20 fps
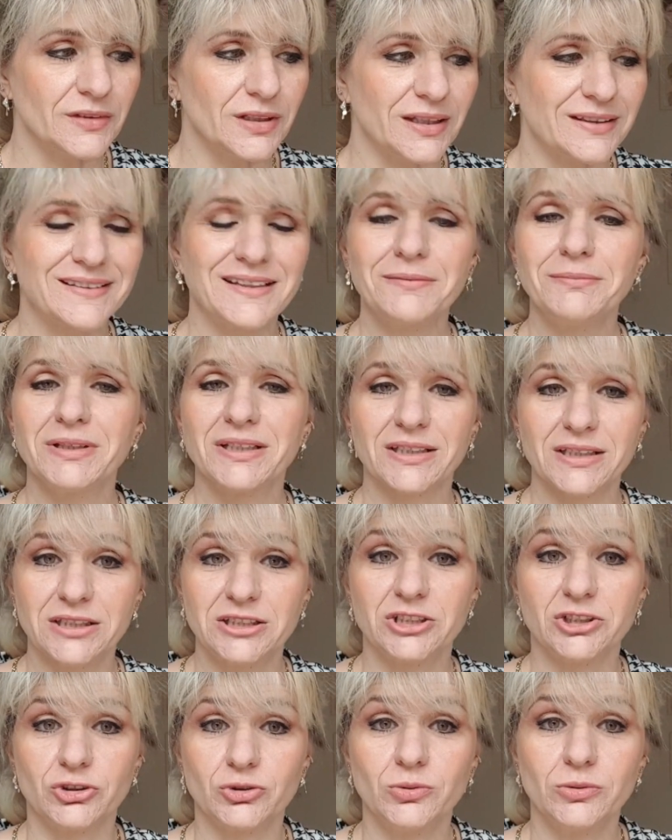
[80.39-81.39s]
Es ging mir
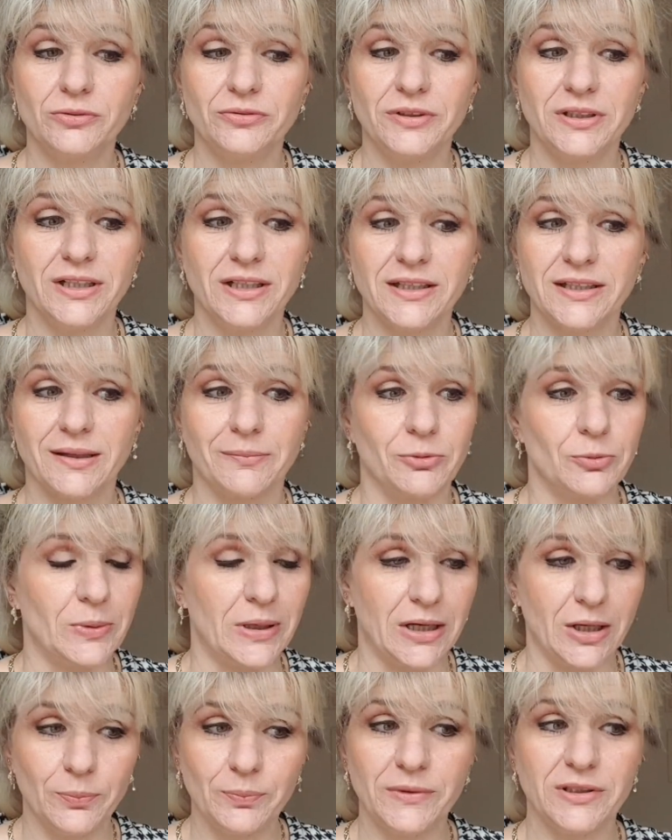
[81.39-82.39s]
richtig gut wieder. Ich habe
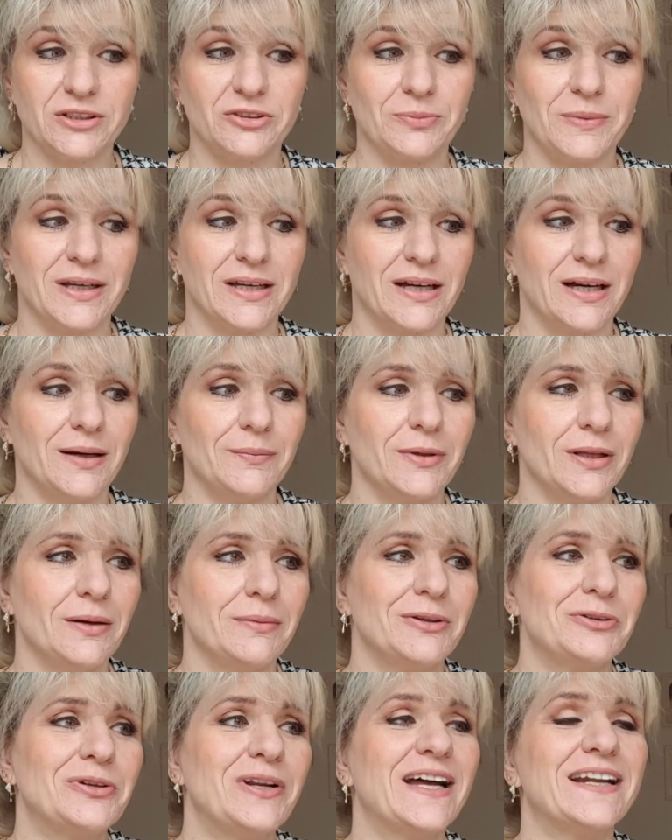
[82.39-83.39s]
überhaupt nichts mehr gehabt,
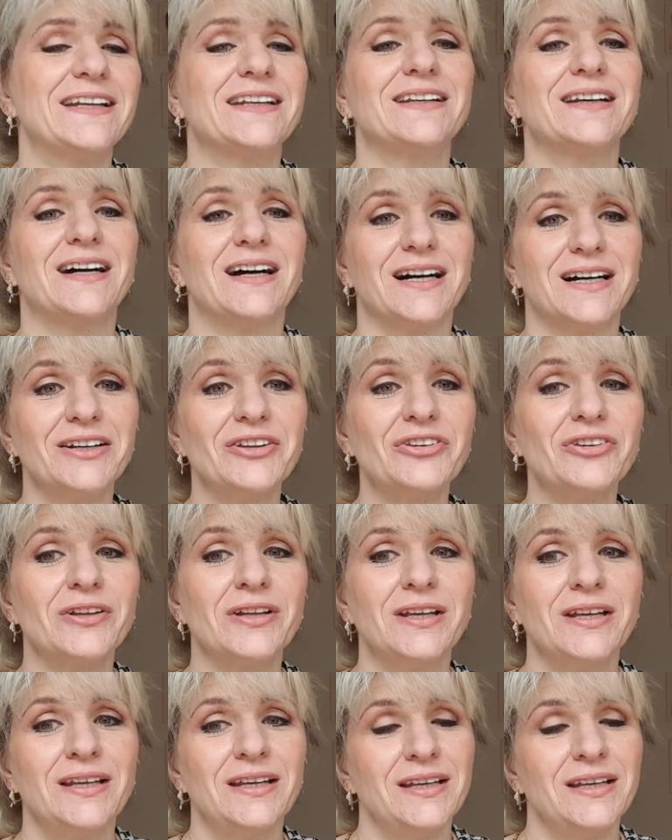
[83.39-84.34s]
aber nun hatte ich ja Angst.